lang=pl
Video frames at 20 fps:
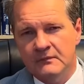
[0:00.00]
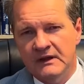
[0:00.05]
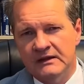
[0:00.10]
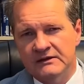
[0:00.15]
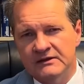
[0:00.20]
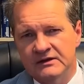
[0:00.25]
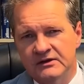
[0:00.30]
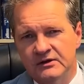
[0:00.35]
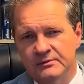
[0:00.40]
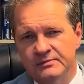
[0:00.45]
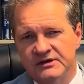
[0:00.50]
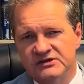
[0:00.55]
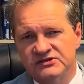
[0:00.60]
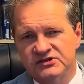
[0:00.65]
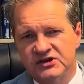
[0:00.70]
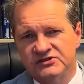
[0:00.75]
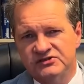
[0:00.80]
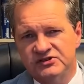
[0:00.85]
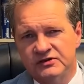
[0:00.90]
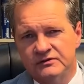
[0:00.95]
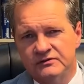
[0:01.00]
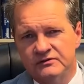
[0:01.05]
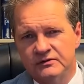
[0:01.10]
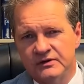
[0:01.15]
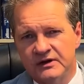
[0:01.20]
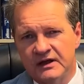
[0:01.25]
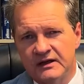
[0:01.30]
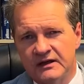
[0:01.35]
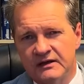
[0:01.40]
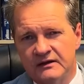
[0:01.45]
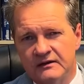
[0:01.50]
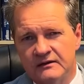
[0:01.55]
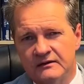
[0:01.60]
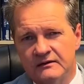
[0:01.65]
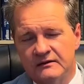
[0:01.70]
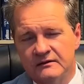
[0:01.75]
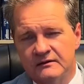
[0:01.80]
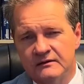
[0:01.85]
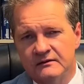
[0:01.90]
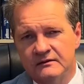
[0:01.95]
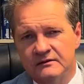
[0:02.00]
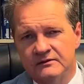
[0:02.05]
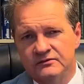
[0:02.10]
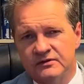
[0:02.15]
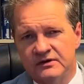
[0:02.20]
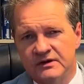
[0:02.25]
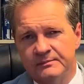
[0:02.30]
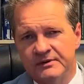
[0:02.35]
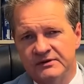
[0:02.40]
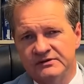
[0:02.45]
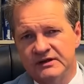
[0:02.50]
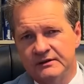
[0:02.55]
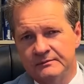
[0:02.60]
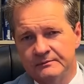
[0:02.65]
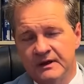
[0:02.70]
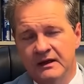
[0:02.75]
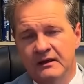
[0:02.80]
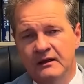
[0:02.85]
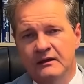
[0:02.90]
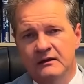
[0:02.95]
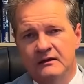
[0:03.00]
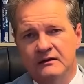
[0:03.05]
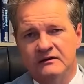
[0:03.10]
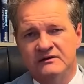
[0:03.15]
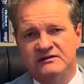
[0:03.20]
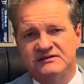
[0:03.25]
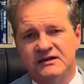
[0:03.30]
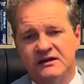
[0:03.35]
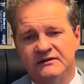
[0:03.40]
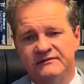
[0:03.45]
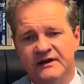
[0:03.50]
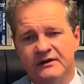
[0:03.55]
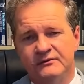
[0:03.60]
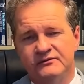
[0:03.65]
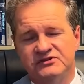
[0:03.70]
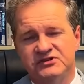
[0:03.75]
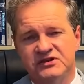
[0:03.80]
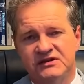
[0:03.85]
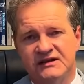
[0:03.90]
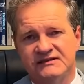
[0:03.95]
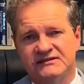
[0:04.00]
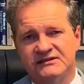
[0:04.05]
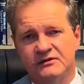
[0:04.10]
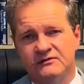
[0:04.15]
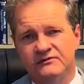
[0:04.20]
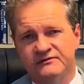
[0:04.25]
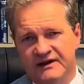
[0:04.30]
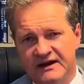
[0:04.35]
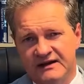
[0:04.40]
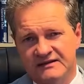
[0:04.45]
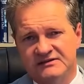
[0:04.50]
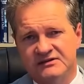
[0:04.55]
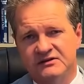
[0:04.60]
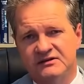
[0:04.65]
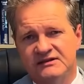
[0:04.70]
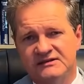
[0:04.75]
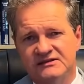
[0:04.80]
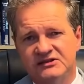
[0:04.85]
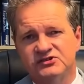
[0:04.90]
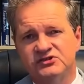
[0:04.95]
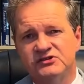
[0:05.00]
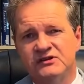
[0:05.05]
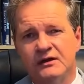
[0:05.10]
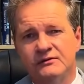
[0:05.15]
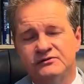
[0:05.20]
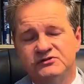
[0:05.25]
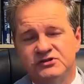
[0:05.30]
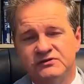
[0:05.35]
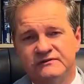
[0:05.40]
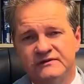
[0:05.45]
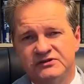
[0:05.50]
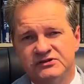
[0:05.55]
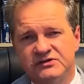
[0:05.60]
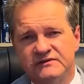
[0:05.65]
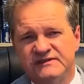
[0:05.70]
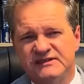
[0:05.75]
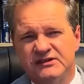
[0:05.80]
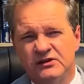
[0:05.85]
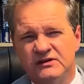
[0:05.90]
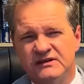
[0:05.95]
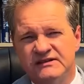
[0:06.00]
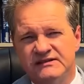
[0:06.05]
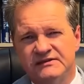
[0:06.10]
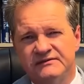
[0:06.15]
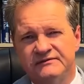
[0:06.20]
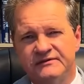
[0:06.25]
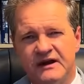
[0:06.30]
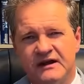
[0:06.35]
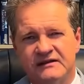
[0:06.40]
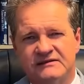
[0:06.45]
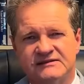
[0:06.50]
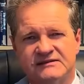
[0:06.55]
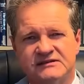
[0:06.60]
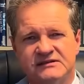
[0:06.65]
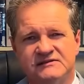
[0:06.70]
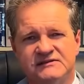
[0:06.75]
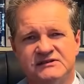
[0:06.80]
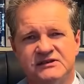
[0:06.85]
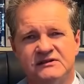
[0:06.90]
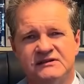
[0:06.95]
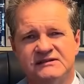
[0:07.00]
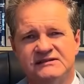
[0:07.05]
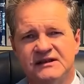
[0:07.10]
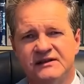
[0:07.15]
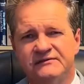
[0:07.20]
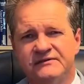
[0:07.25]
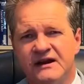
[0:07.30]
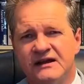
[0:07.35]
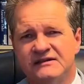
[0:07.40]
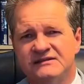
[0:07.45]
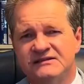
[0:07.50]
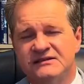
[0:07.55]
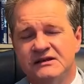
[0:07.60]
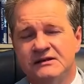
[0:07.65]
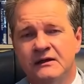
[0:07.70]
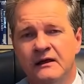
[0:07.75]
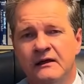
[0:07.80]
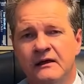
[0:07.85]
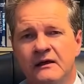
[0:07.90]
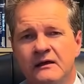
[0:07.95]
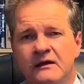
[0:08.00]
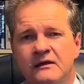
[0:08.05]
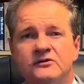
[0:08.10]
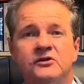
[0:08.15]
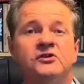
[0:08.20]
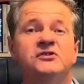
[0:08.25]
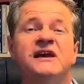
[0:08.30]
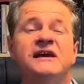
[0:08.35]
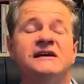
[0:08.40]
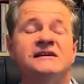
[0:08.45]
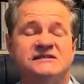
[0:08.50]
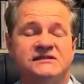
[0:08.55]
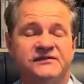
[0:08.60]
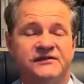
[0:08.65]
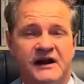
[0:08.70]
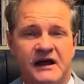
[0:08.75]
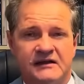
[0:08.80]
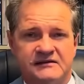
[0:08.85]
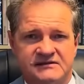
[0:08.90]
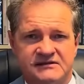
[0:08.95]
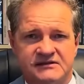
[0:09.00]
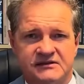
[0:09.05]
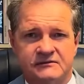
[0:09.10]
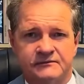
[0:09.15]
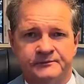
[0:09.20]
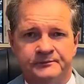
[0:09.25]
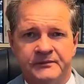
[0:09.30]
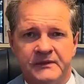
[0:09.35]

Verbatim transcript: niedobre rzeczy, które, y, które potem rozlewały się na całą Francję, one zaczynały się właśnie w stolicy Francji. Stolica Francji no, nie jest Francją.